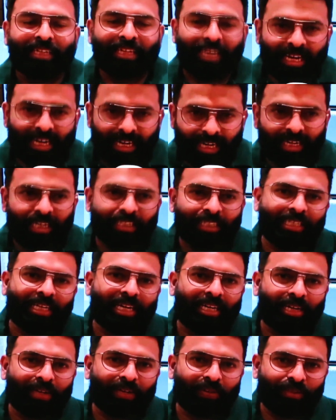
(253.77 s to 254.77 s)
என்னுடைய
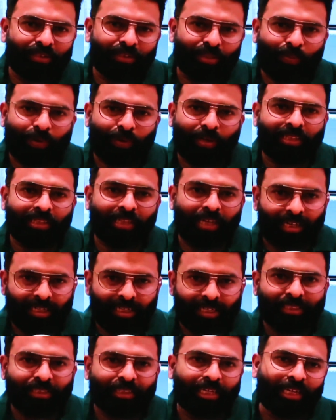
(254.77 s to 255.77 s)
என்டையர் டீம் ஆஃப் மியூசிஷியன்ஸ்